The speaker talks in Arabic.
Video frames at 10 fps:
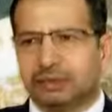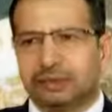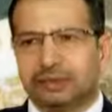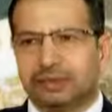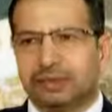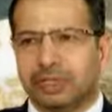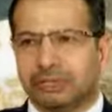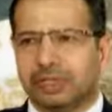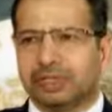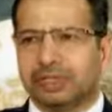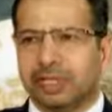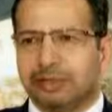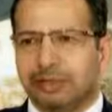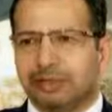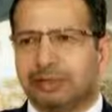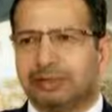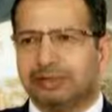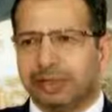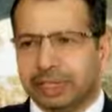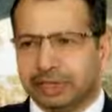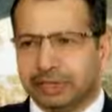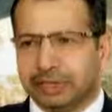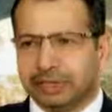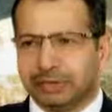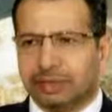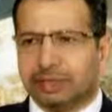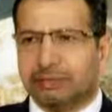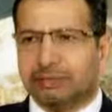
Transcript: والدستور لم ينص على ما يسمى بهيئة رئاسة وإنما